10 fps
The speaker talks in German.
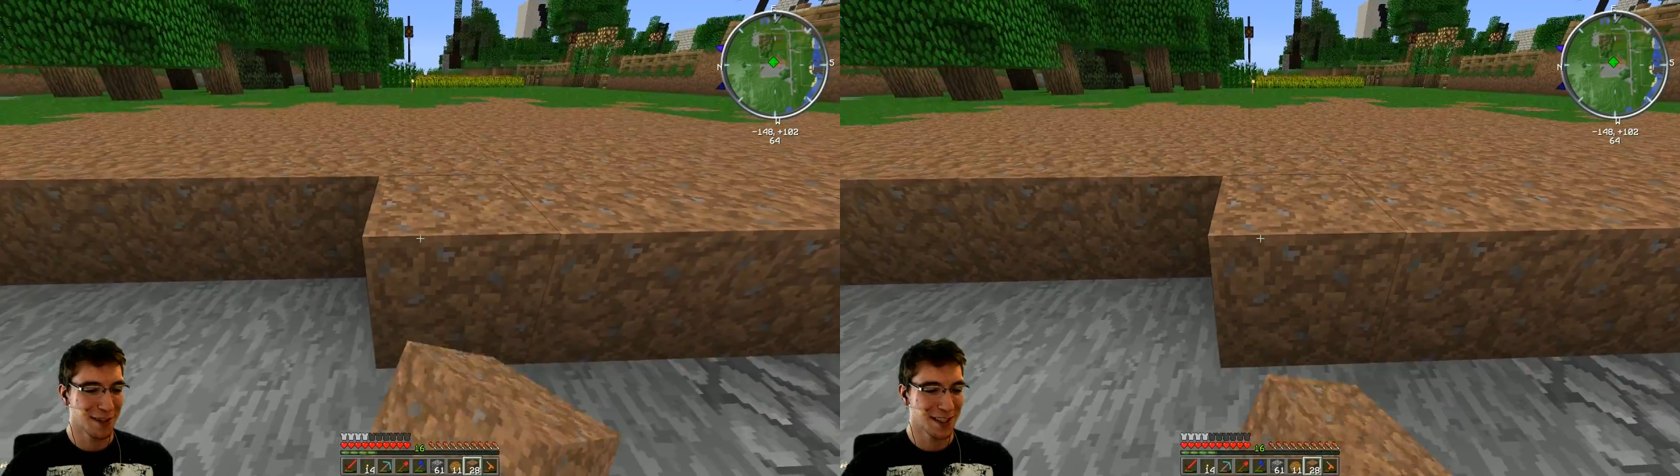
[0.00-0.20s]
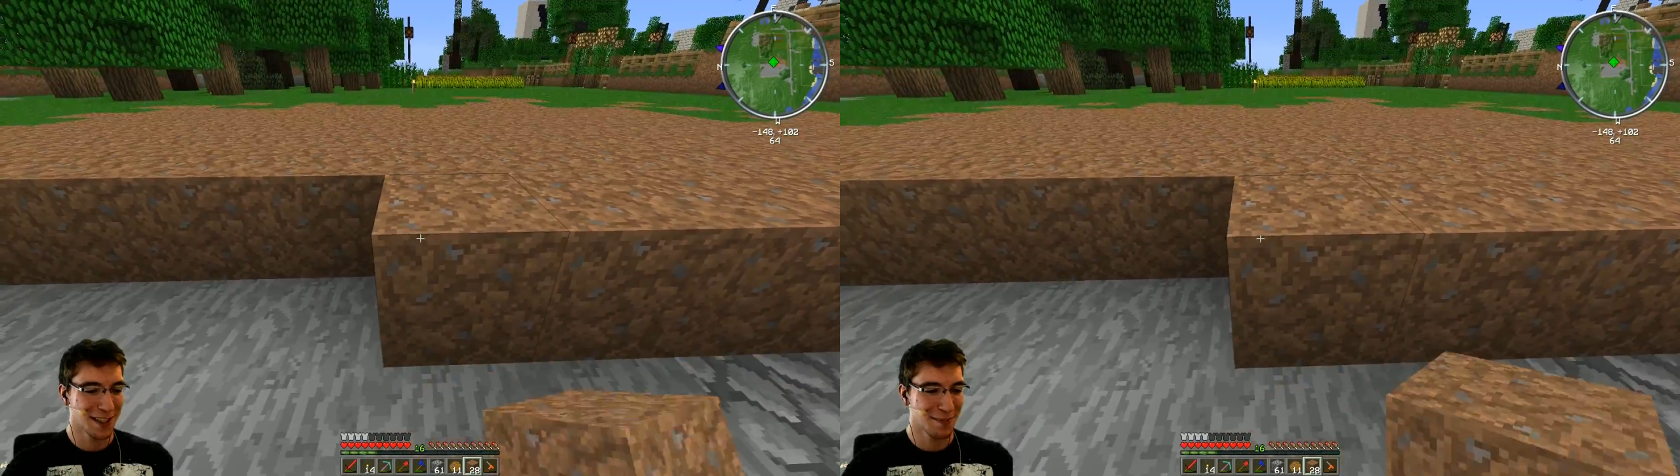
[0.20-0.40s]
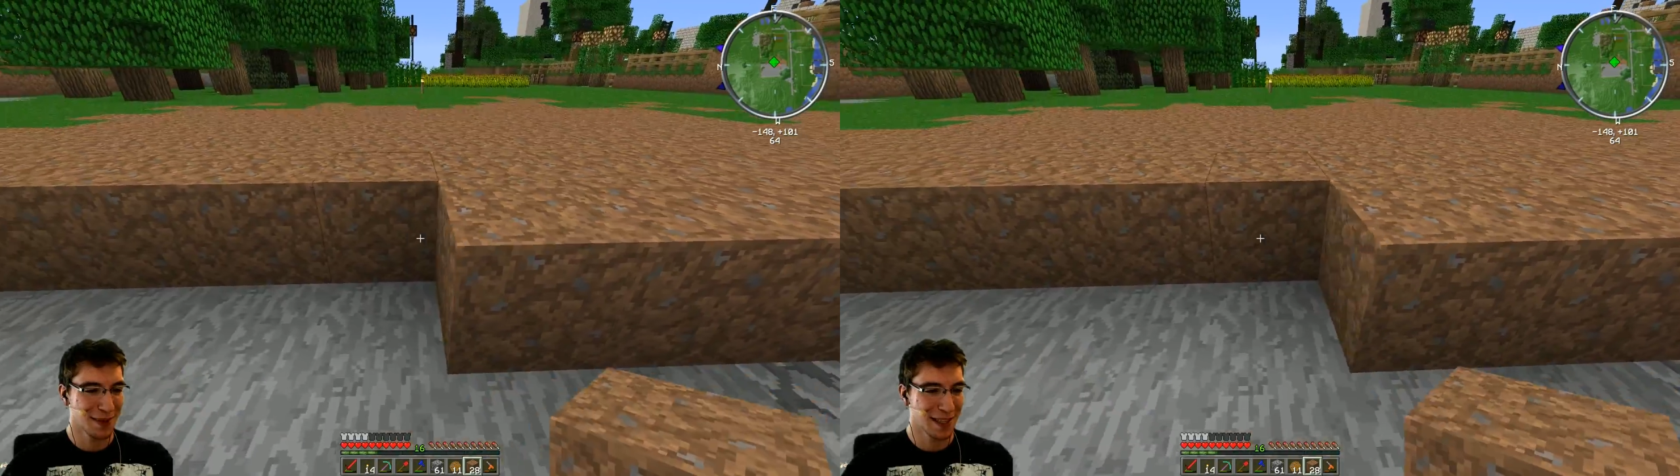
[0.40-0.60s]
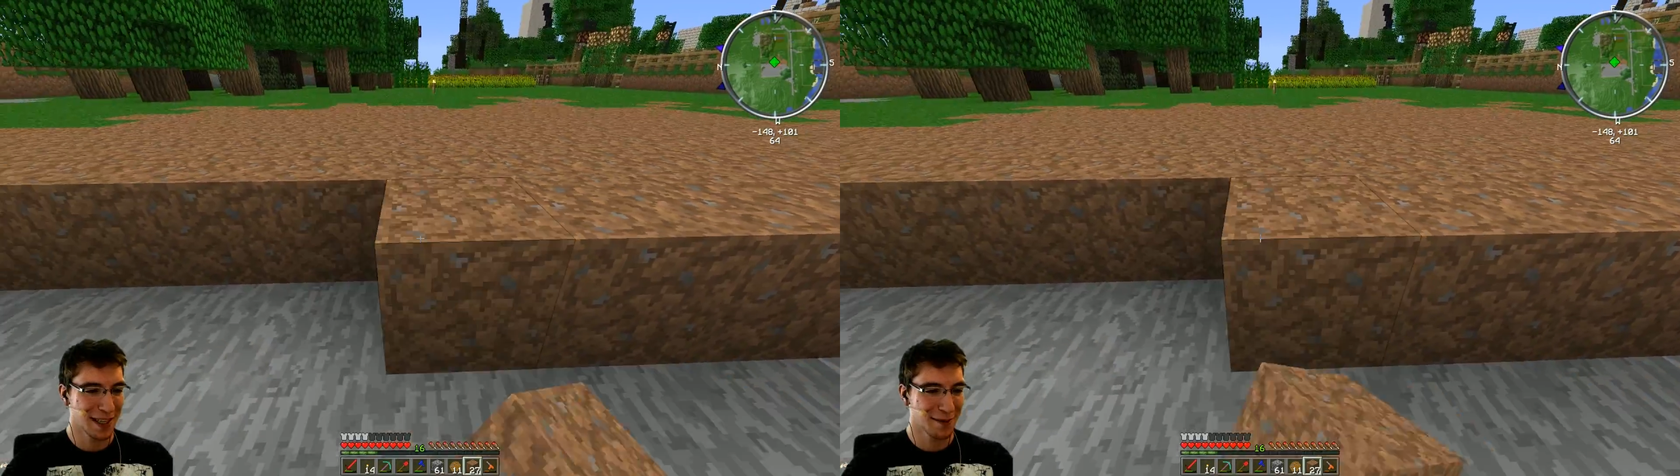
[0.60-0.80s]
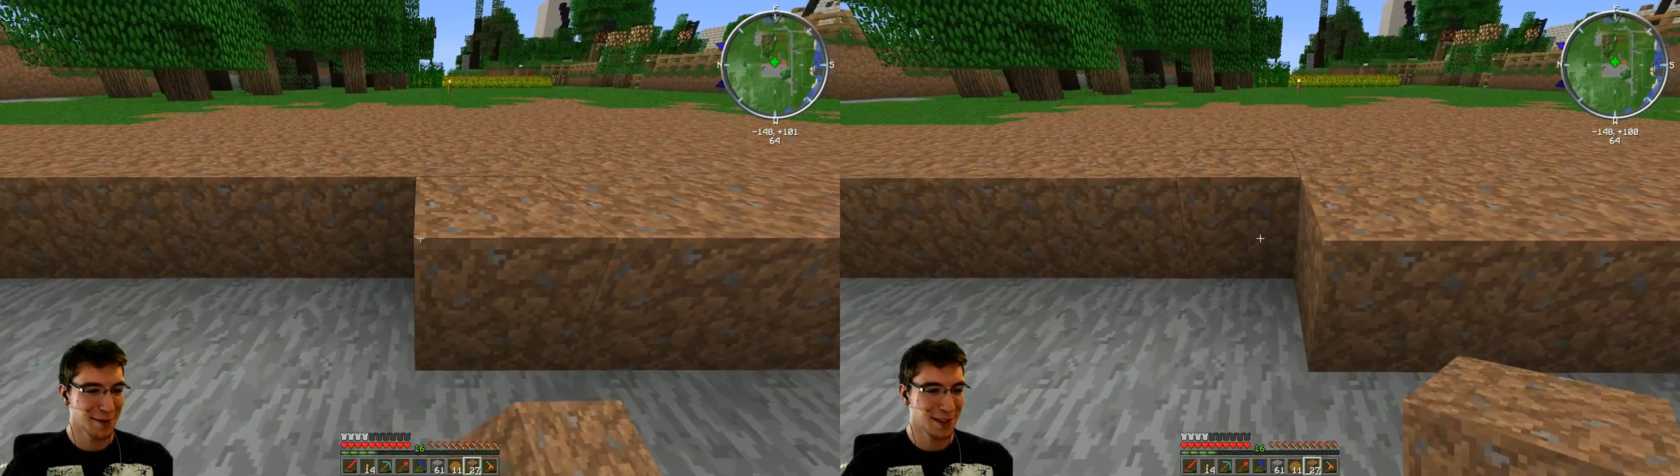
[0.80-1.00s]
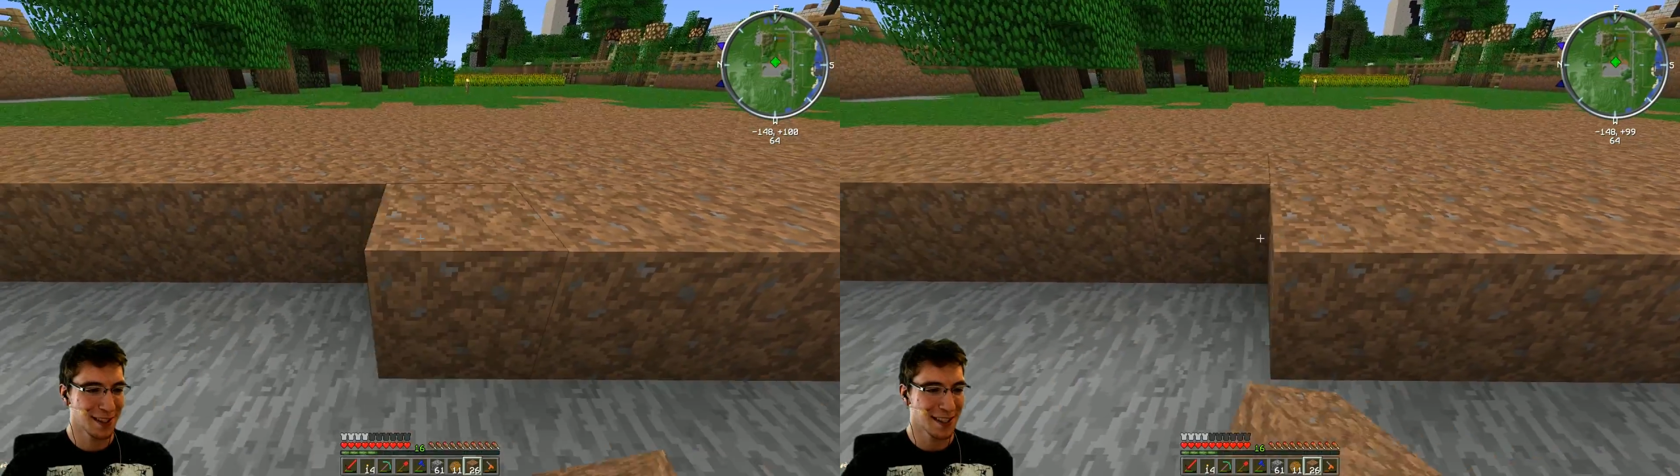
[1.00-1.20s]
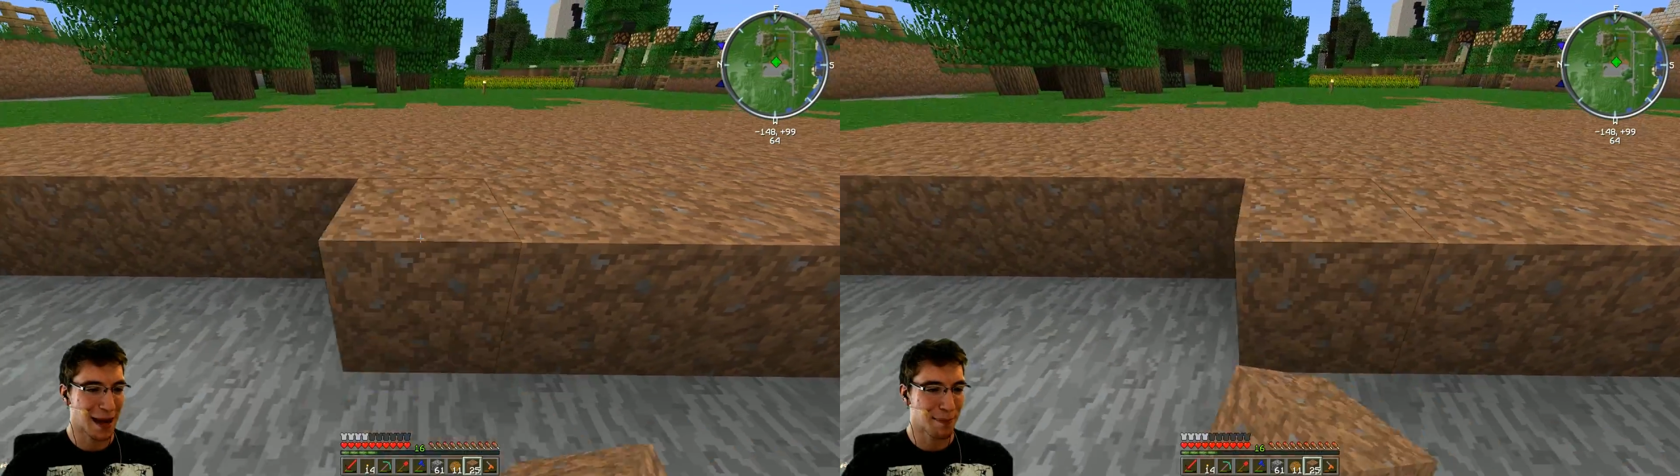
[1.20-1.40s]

dieser Begriff. So ja, so, dann Abmaße.